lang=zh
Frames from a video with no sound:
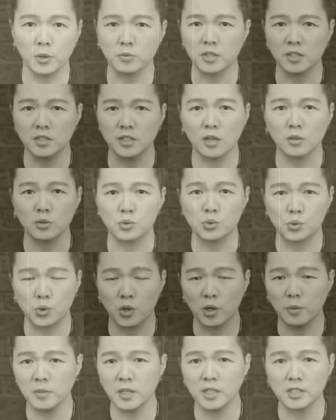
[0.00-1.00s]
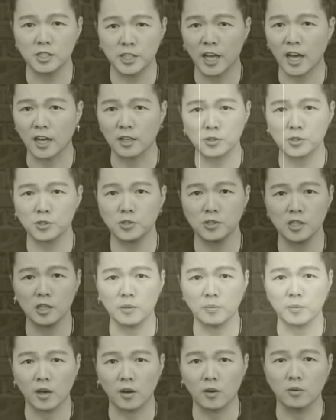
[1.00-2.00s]
不用等到全面强制
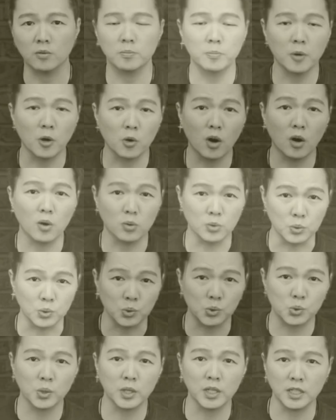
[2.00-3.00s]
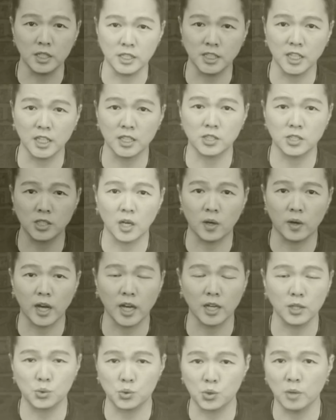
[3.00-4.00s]
疫苗，包括五岁以下的小
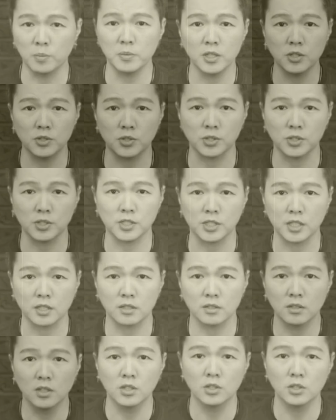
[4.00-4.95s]
孩全面执行，